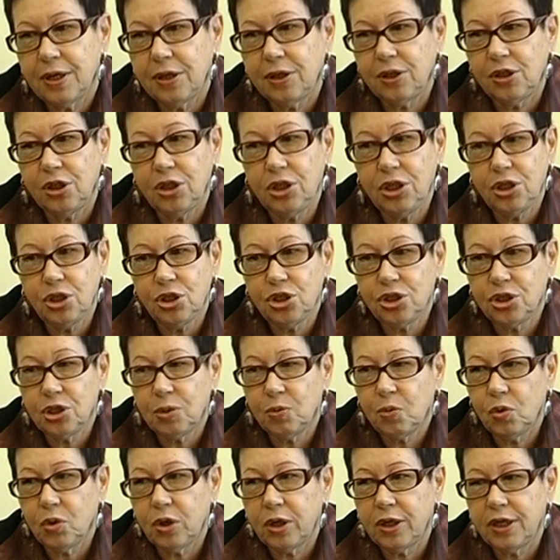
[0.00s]

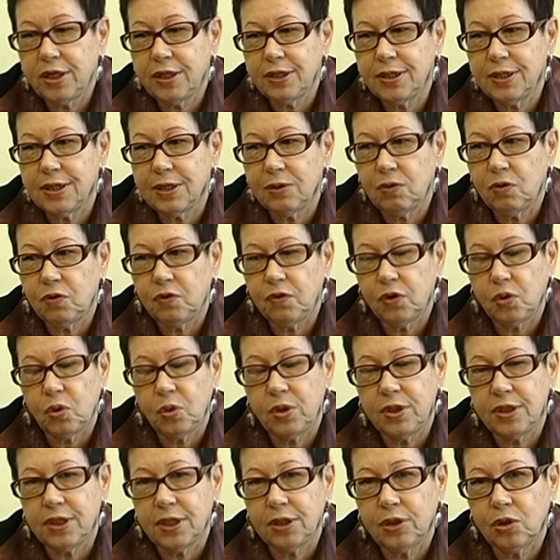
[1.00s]
нынешнему коллективу
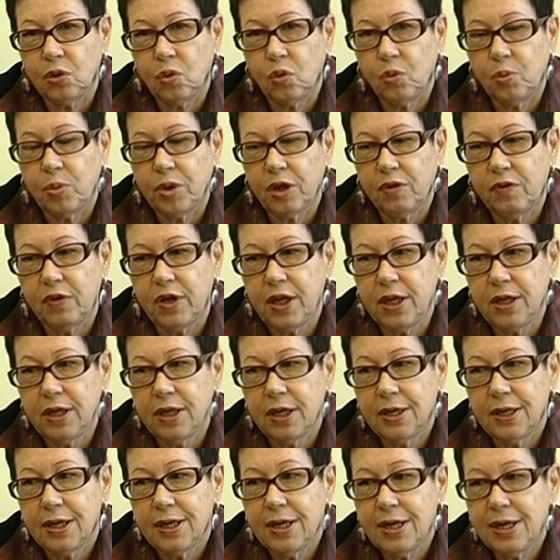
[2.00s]
факультета
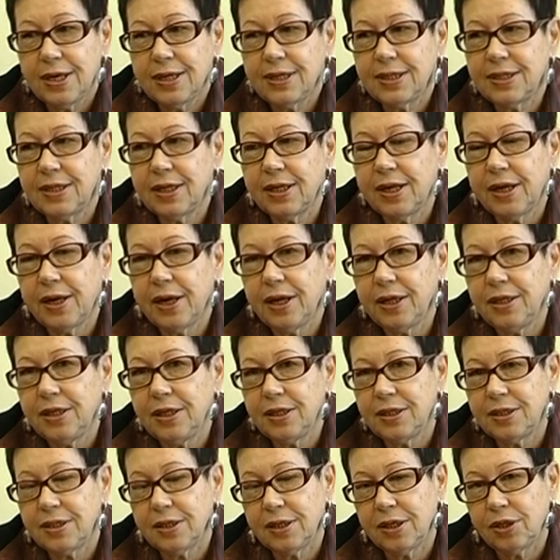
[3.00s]
управления
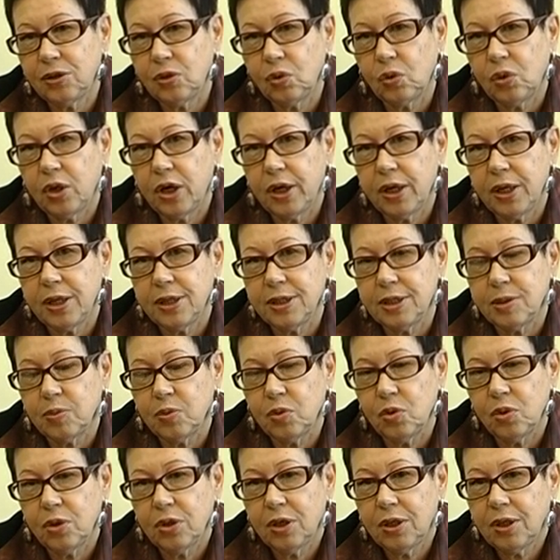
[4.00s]
сохранить эту
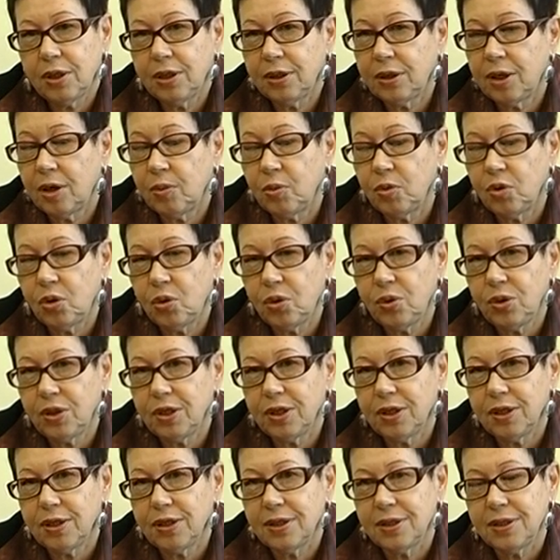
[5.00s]
харизму на
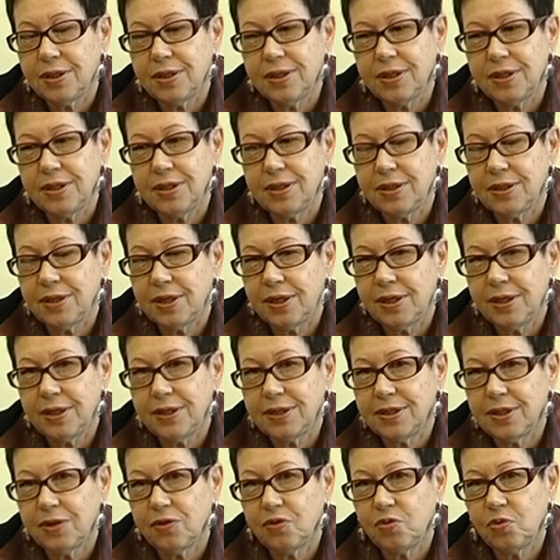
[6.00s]
многие
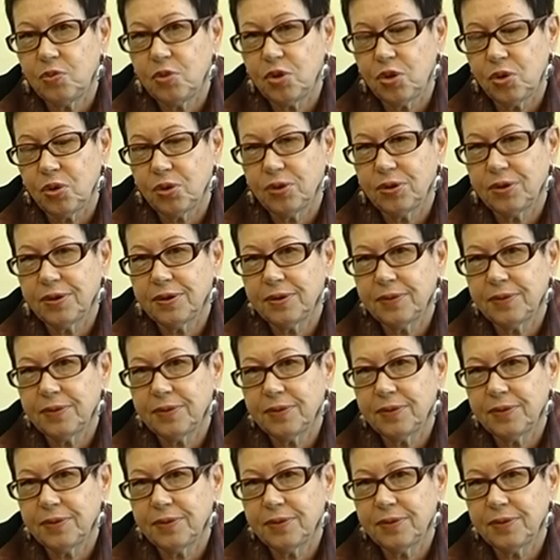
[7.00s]
десятилетия вперед.